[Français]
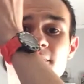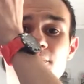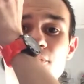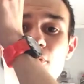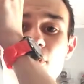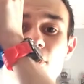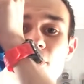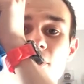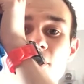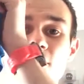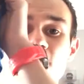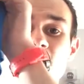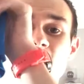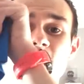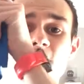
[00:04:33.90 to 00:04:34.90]
pour,
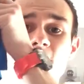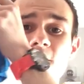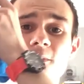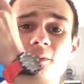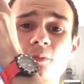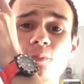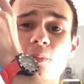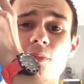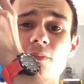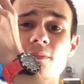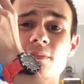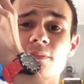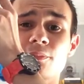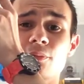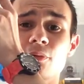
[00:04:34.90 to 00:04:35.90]

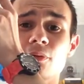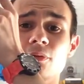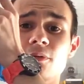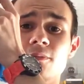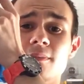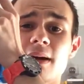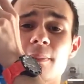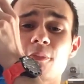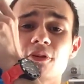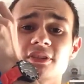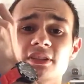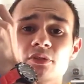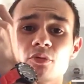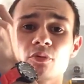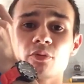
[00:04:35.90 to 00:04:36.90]
pour ma
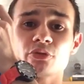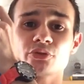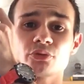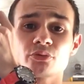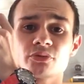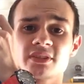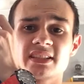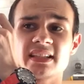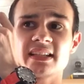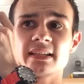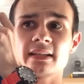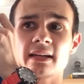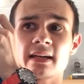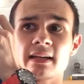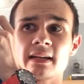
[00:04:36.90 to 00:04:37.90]
prochaine convention qui
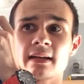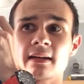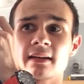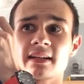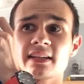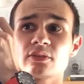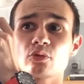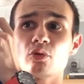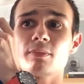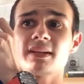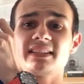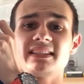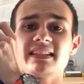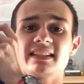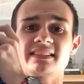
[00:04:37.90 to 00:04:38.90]
est à la Retro
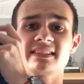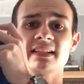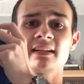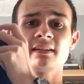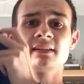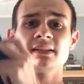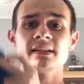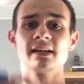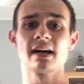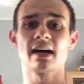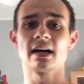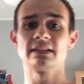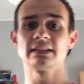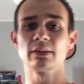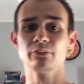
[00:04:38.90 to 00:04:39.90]
Madinasia
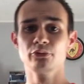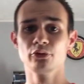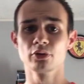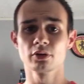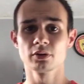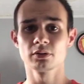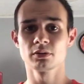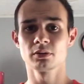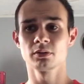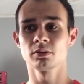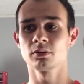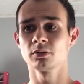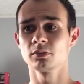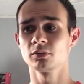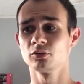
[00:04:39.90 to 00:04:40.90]
à Namur
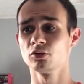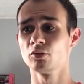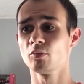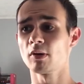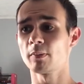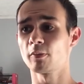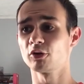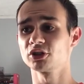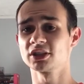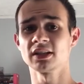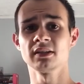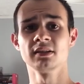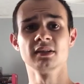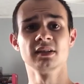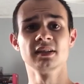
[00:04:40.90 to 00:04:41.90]
le mois
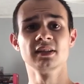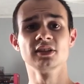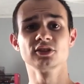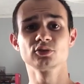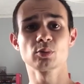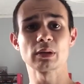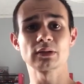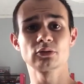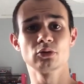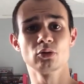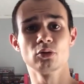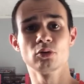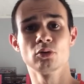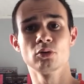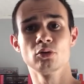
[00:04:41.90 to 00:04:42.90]
prochain. Soit
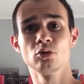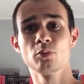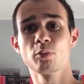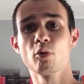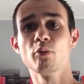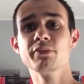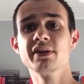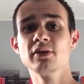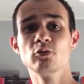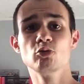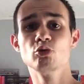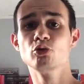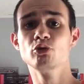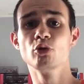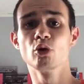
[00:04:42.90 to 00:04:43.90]
le 1er
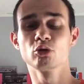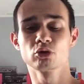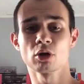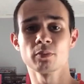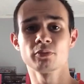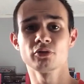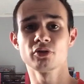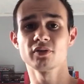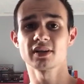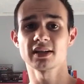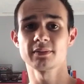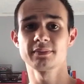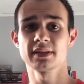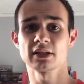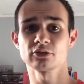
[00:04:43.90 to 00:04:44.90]
ou le 2 octobre, je
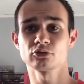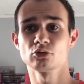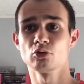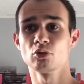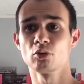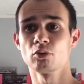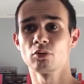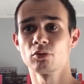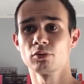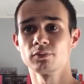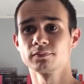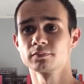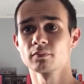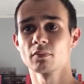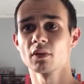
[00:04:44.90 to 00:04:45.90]
verrai bien selon
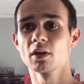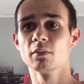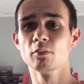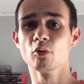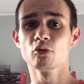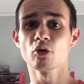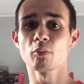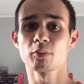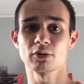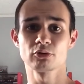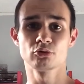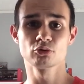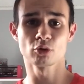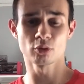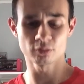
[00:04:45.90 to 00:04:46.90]
mon emploi
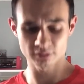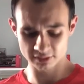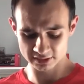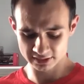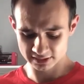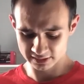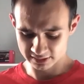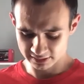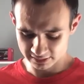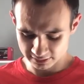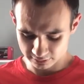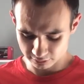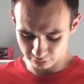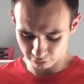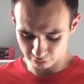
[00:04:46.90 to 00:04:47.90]
du temps.
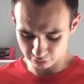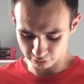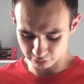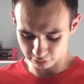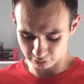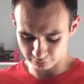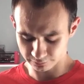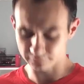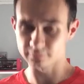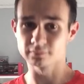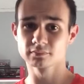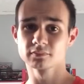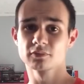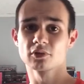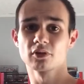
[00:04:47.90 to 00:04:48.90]
Donc, euh,
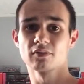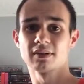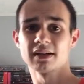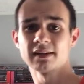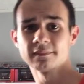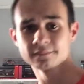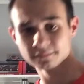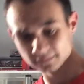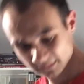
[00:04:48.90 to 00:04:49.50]
ah donc voilà.